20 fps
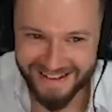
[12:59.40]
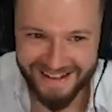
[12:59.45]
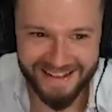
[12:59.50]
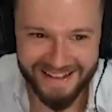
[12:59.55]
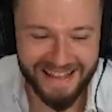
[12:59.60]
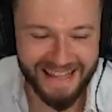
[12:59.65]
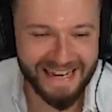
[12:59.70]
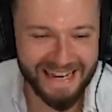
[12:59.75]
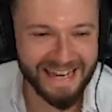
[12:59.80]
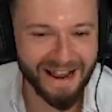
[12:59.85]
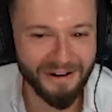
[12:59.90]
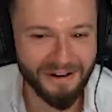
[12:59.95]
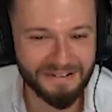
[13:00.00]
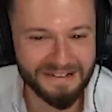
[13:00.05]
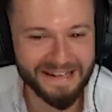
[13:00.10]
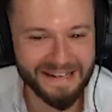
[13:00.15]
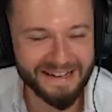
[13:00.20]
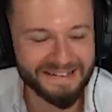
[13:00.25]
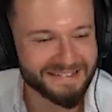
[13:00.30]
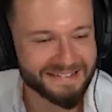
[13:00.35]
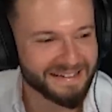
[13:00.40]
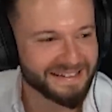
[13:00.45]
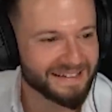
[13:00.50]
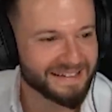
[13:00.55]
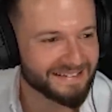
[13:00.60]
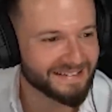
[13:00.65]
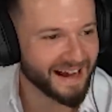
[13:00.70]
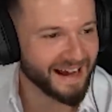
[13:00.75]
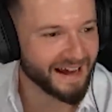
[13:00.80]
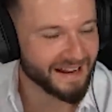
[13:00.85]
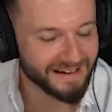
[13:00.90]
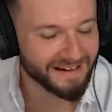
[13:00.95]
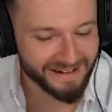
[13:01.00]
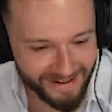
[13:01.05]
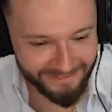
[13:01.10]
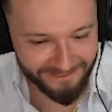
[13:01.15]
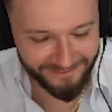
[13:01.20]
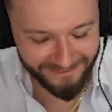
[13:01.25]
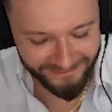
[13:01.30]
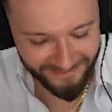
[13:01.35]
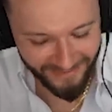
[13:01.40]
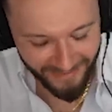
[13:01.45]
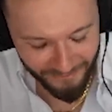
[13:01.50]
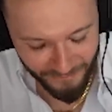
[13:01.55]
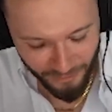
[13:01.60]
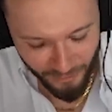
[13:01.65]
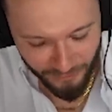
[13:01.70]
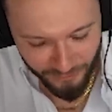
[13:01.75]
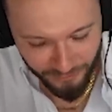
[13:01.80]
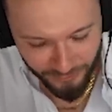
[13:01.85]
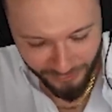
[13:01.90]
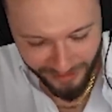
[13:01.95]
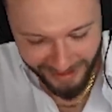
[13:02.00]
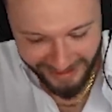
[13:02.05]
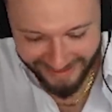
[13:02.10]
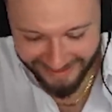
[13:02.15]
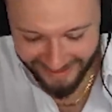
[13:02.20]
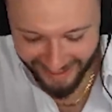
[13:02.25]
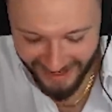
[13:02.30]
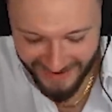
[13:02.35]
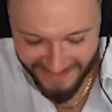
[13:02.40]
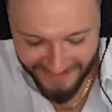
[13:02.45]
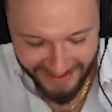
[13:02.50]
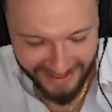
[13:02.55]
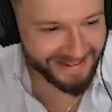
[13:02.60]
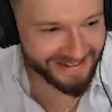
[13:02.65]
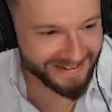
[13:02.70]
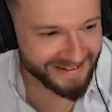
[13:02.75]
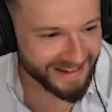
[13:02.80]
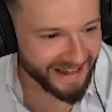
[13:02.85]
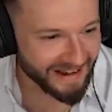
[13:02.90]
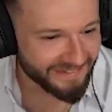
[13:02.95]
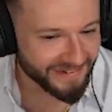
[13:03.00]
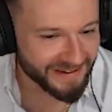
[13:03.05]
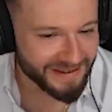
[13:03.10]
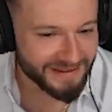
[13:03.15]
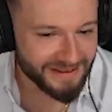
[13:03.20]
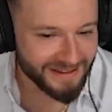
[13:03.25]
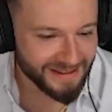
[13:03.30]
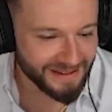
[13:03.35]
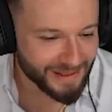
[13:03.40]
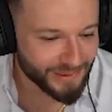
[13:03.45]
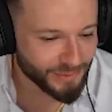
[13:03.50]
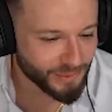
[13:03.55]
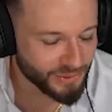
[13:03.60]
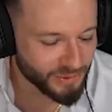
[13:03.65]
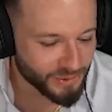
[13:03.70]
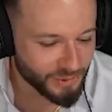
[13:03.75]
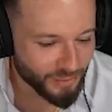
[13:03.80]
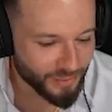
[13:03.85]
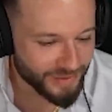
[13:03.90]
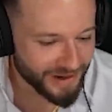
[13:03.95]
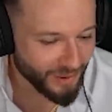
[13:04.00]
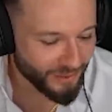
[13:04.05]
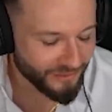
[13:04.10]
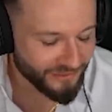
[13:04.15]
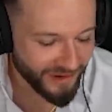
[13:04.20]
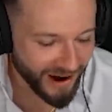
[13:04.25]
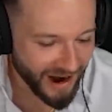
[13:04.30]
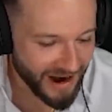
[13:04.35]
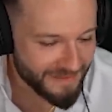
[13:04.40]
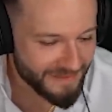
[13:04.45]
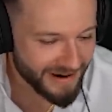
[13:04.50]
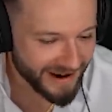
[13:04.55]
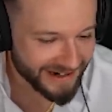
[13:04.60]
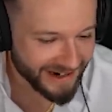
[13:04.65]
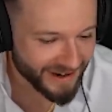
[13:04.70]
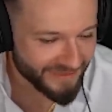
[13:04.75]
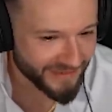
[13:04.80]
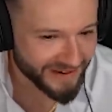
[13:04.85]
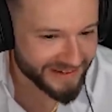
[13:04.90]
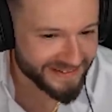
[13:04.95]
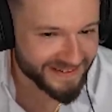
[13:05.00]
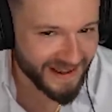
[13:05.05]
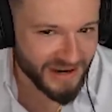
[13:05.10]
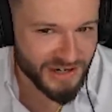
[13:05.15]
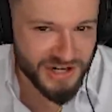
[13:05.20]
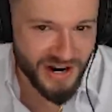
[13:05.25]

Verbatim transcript: Genau das sind die Sachen, wofür ich einfach, einfach YouTube und auch vor allem halt einfach Sascha